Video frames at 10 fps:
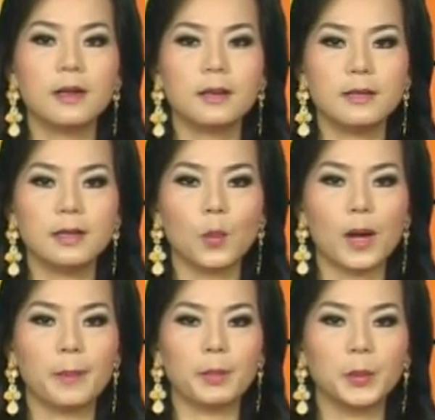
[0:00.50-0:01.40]
dân
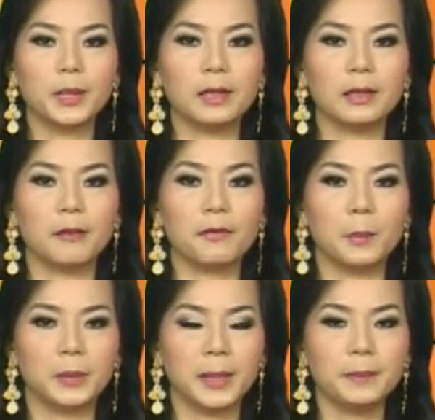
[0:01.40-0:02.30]
quan biểu tình tại
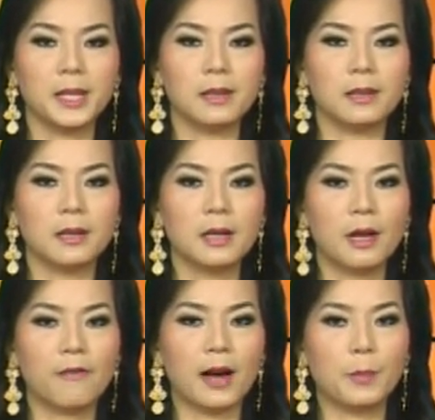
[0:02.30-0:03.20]
phòng tiếp tân.
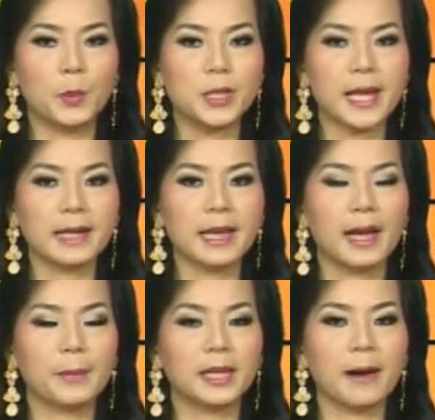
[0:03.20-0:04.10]
Vào buổi sáng ngày
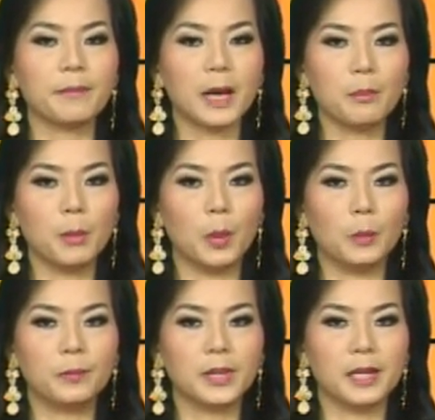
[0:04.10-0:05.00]
28 tháng
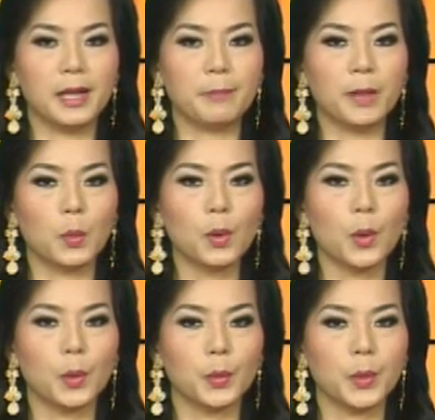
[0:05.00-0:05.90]
11, thời điểm mà Quốc
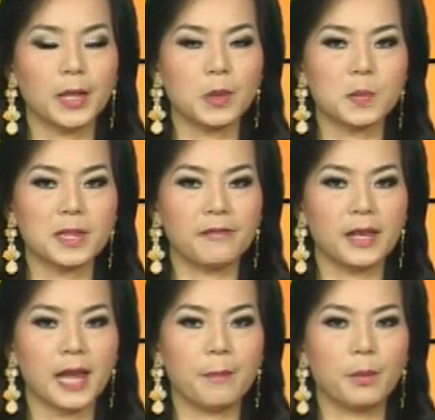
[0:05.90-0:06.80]
hội của Đảng Cộng sản
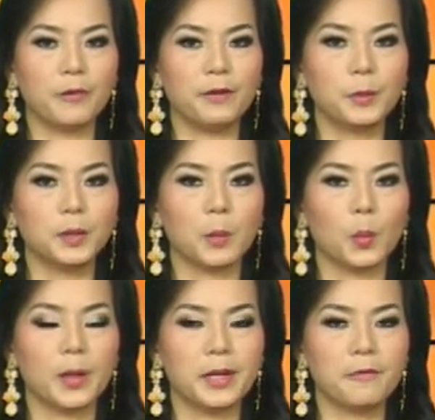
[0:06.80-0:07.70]
Việt Nam bỏ phiếu thông
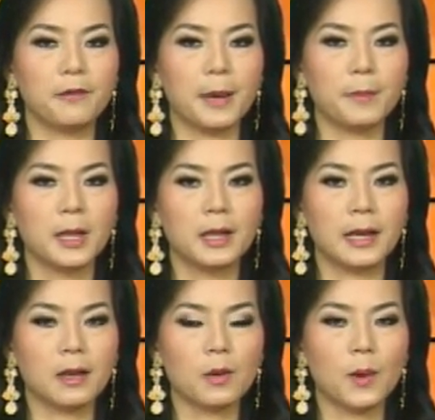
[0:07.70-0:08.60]
qua hiến pháp,
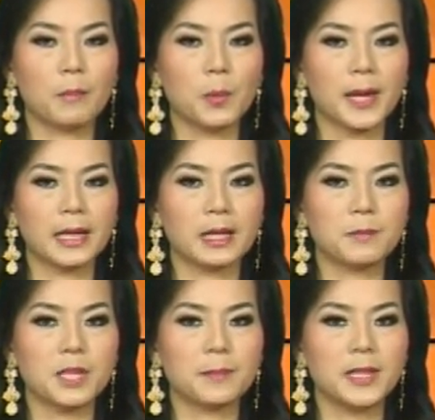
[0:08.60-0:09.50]
đã có khoảng
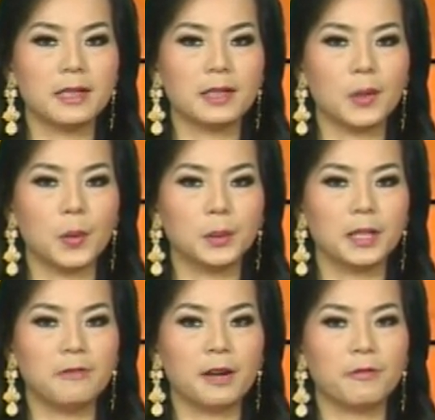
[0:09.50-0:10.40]
1.500 dân đã đổ
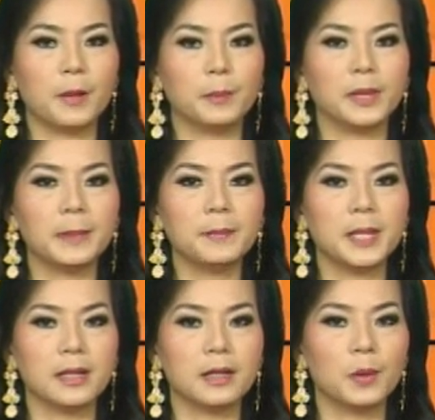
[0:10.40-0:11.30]
tới văn phòng tiếp
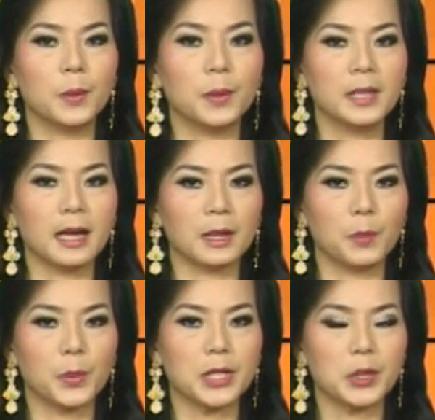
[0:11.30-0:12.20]
dân của nhà cầm
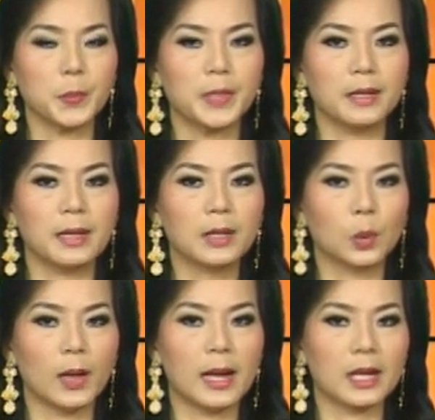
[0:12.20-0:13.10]
quyền Trung ương
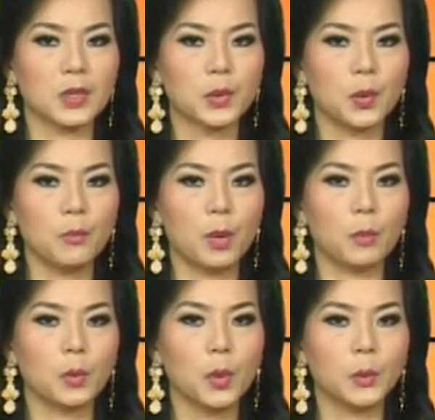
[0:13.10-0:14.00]
tọa lạc ở số
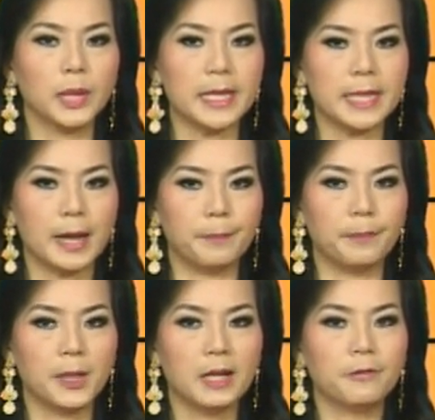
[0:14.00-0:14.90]
1 Ngô Thị Nhậm,
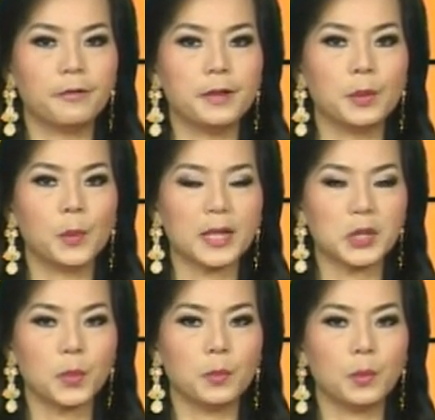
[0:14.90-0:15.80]
phường Quang
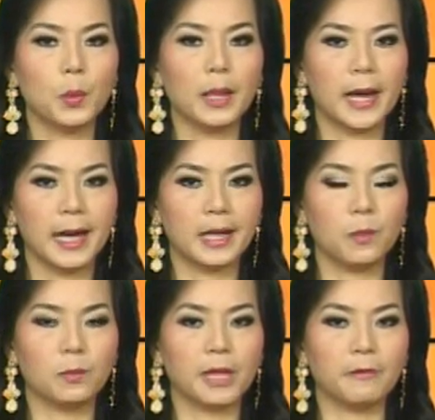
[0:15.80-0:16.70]
Trung, quận Hà
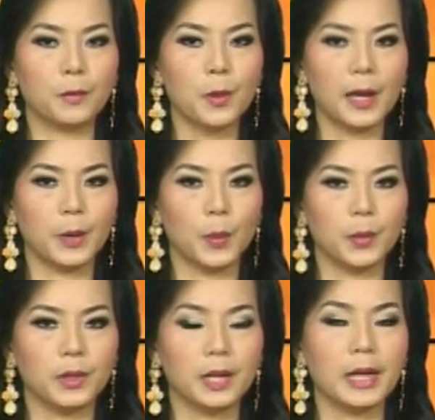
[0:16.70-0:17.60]
Đông, thành phố Hà
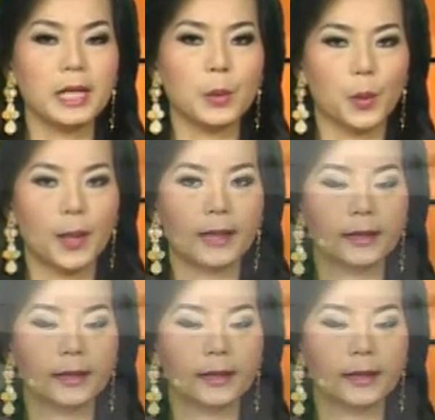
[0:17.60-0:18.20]
Nội để kêu oan.